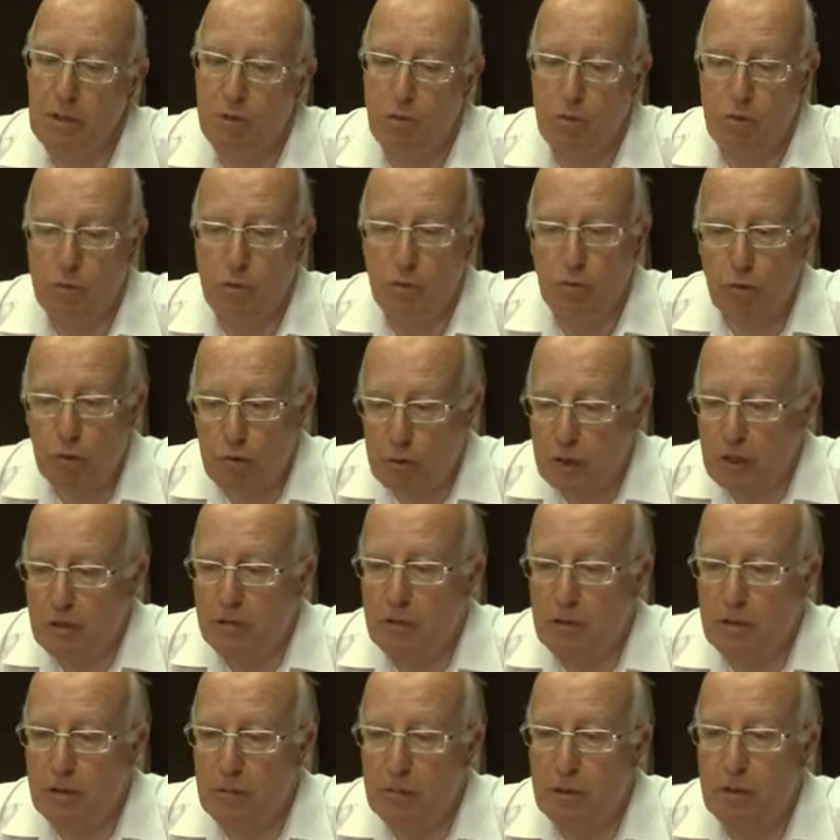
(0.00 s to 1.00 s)
Nous avons bien
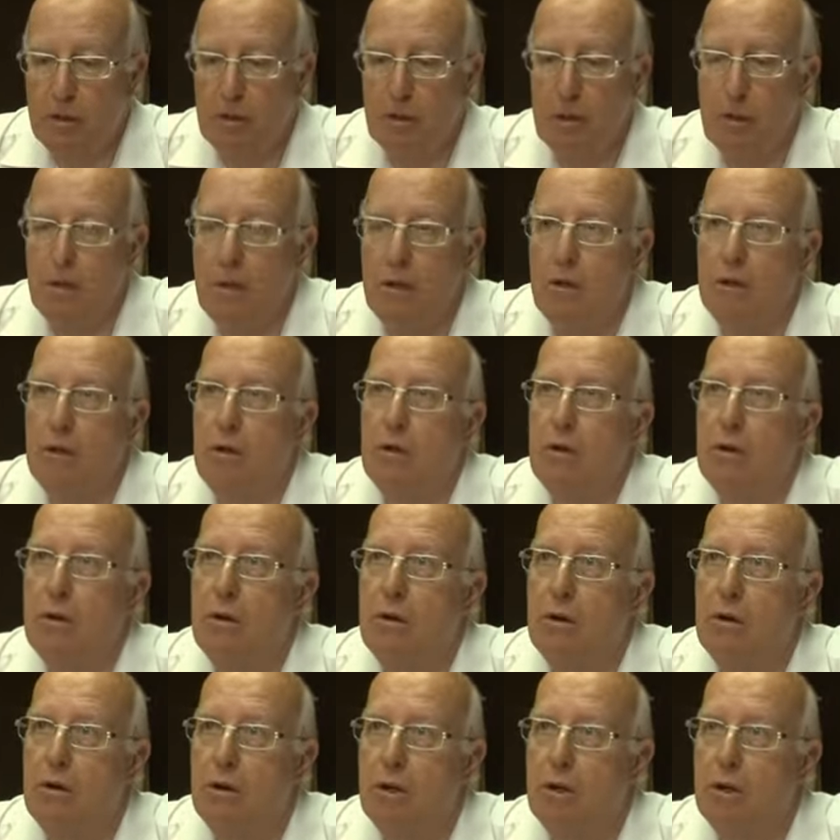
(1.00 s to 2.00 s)
évidemment
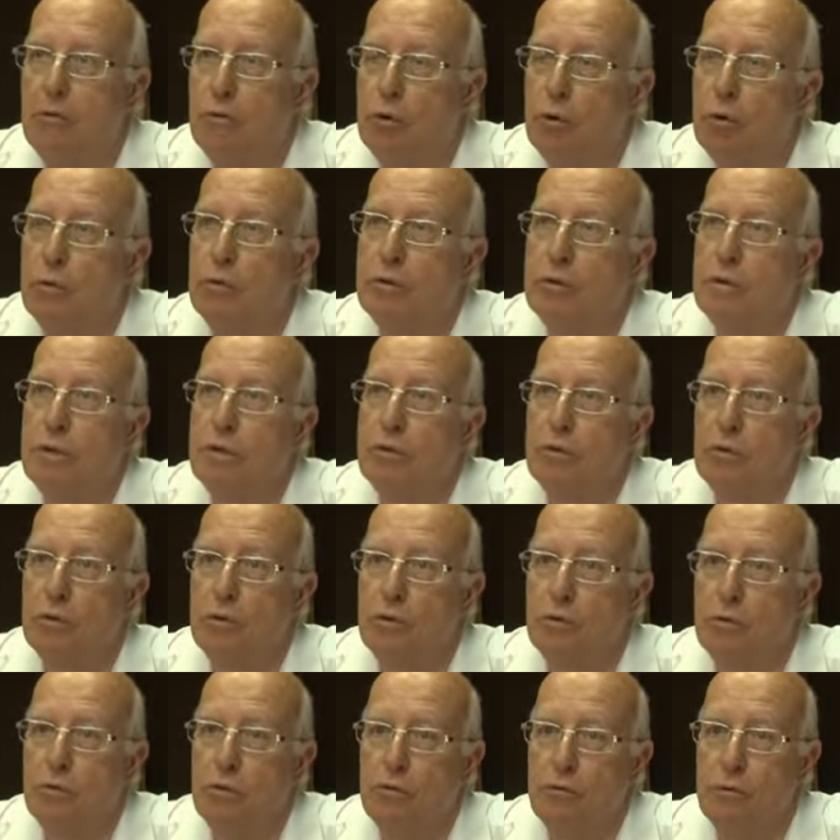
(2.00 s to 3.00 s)
la volonté
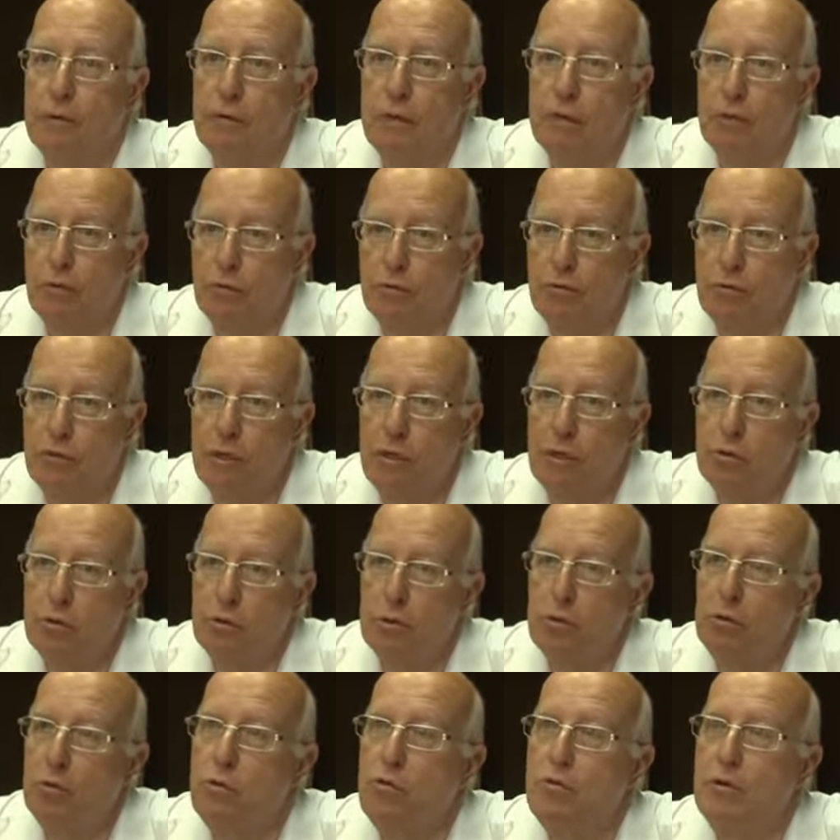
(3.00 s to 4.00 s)
d'ouvrir
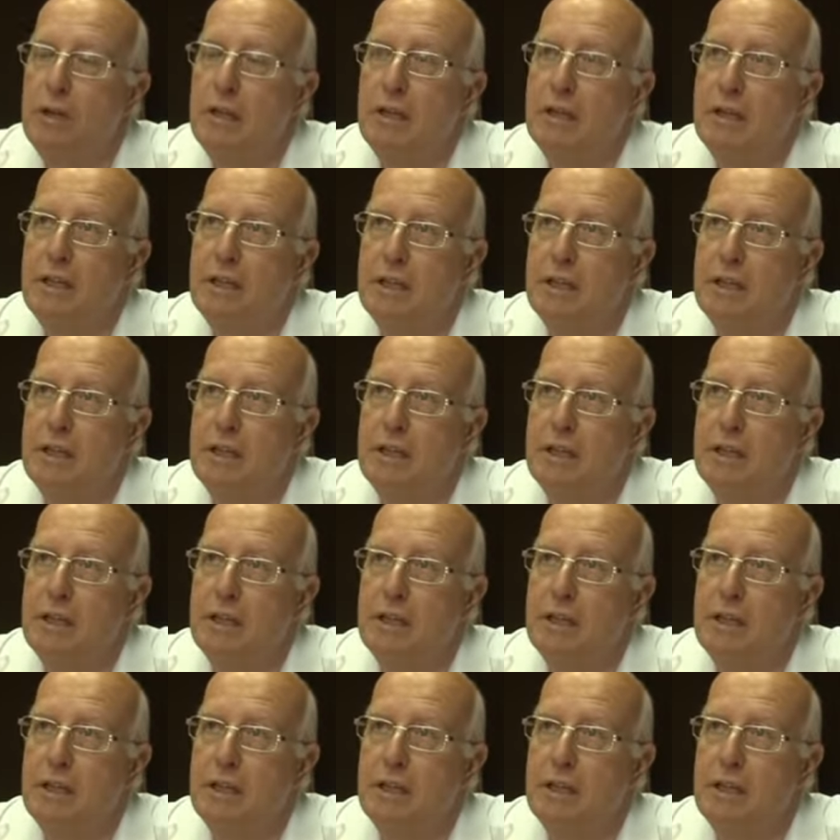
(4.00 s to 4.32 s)
de nouvelles